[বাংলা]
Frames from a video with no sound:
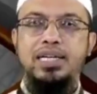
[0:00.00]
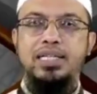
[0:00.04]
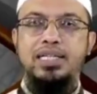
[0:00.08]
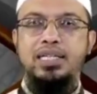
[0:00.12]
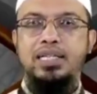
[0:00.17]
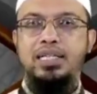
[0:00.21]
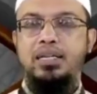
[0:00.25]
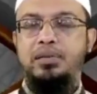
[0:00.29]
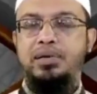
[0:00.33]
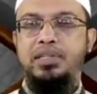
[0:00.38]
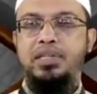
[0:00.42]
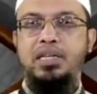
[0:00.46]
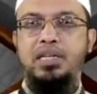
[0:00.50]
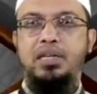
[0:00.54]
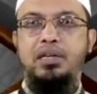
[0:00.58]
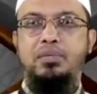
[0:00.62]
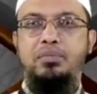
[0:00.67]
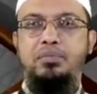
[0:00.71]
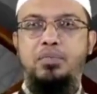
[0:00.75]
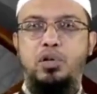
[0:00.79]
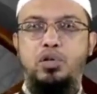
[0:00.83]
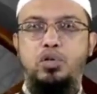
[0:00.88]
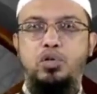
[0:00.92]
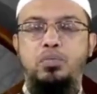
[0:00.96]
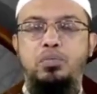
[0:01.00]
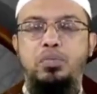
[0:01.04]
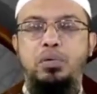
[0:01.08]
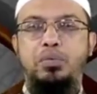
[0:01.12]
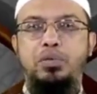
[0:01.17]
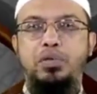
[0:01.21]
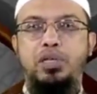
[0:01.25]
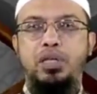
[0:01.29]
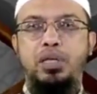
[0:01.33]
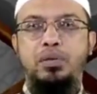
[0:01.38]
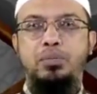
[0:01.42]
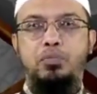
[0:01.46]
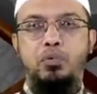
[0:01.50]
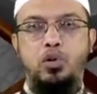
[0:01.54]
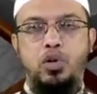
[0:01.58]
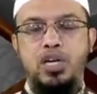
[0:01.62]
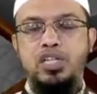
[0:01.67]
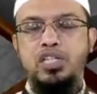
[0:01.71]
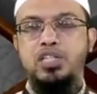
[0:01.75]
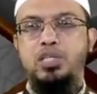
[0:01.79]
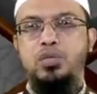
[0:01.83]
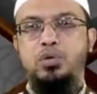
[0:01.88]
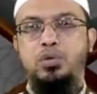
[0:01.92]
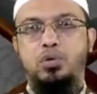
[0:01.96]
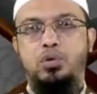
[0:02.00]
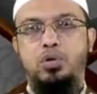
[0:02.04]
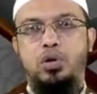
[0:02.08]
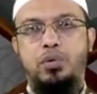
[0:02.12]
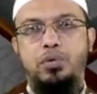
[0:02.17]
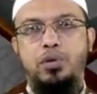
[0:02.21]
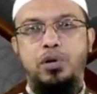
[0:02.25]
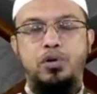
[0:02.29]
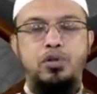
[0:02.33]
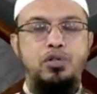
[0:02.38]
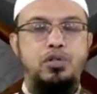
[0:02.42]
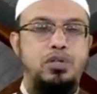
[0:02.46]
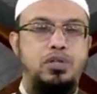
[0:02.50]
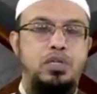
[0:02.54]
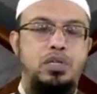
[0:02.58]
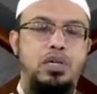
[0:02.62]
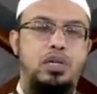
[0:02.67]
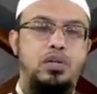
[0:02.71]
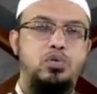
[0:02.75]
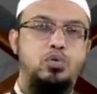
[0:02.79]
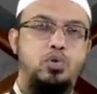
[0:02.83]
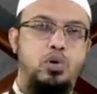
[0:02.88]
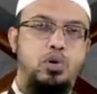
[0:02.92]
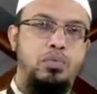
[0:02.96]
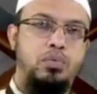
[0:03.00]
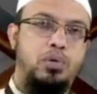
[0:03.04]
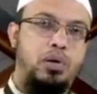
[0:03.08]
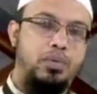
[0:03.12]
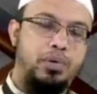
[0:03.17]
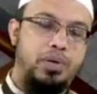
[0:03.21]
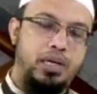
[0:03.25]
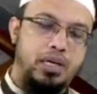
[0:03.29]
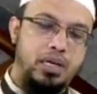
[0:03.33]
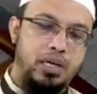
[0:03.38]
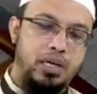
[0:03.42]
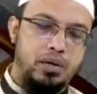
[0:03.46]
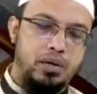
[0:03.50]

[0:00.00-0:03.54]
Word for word: সেটি আমাদের মন্তব্যের মধ্যে প্রকাশিত হতে হবে আমরা সেটা জোলম হবে